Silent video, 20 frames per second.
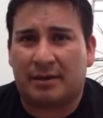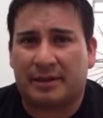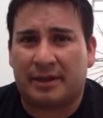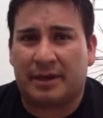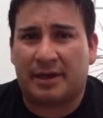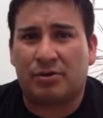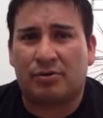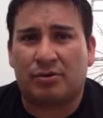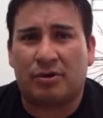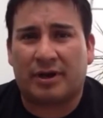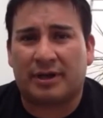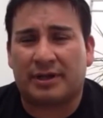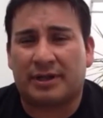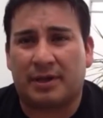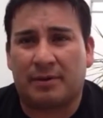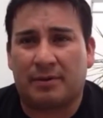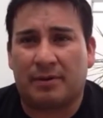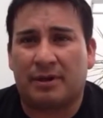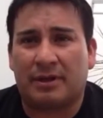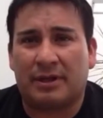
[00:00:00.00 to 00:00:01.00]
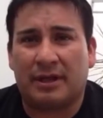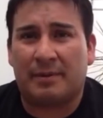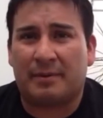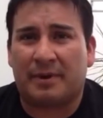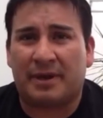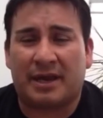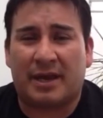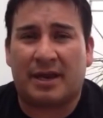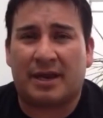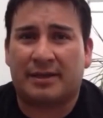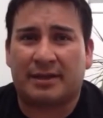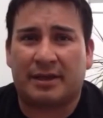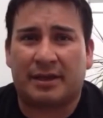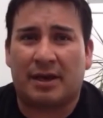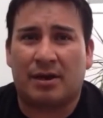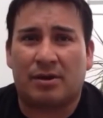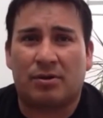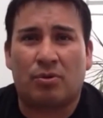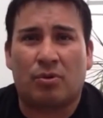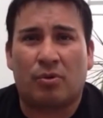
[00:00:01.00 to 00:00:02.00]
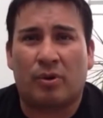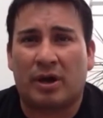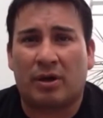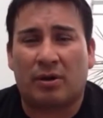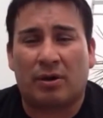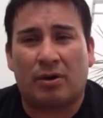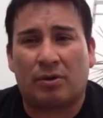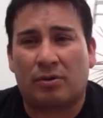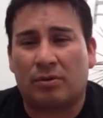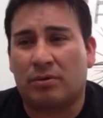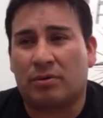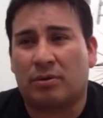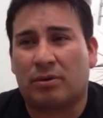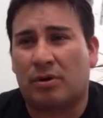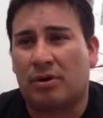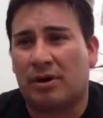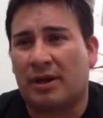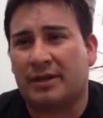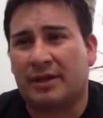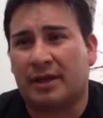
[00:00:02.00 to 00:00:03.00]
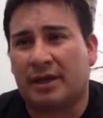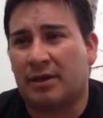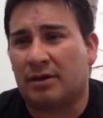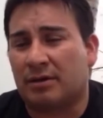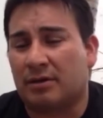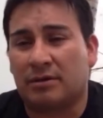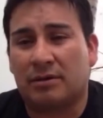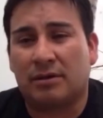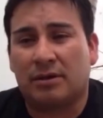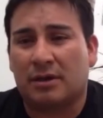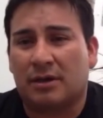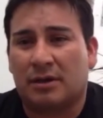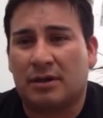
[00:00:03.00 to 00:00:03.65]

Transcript: tener un objetivo el día de mañana estén a un juego, a un juego latino,